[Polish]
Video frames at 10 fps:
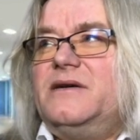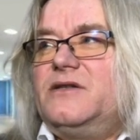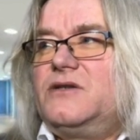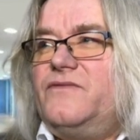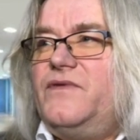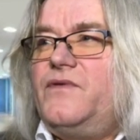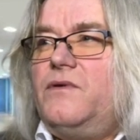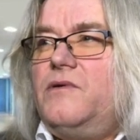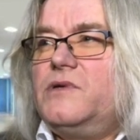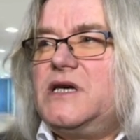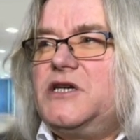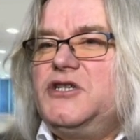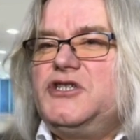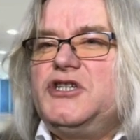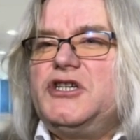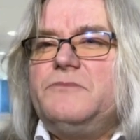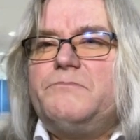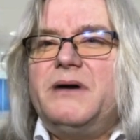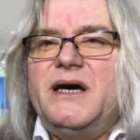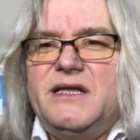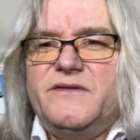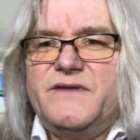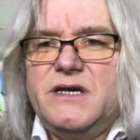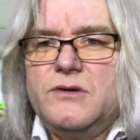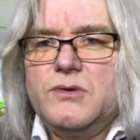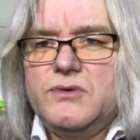co wywołało taki dziki pęd w kierunku